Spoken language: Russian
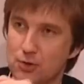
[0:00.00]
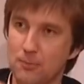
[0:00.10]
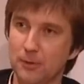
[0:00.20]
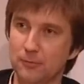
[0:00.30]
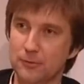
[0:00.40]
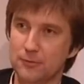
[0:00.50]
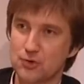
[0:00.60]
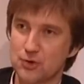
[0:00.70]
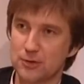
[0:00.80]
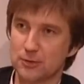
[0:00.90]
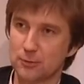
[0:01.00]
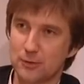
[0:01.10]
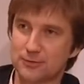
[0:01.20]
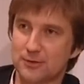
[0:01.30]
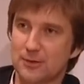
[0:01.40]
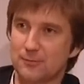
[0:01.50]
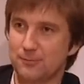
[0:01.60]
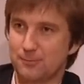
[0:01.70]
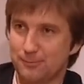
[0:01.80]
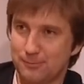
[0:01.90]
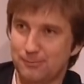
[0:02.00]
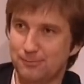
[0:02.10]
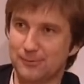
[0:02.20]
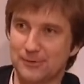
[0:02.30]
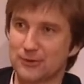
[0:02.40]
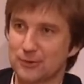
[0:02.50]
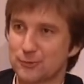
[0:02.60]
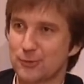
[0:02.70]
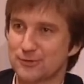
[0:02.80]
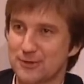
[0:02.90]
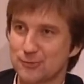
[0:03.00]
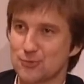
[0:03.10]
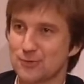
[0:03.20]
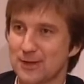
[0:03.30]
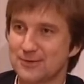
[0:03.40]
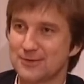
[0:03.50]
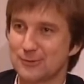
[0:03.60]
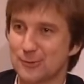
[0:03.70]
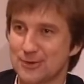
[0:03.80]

что было выдвижение? Ну, давайте тогда... Вот эта история заслуживает отдельного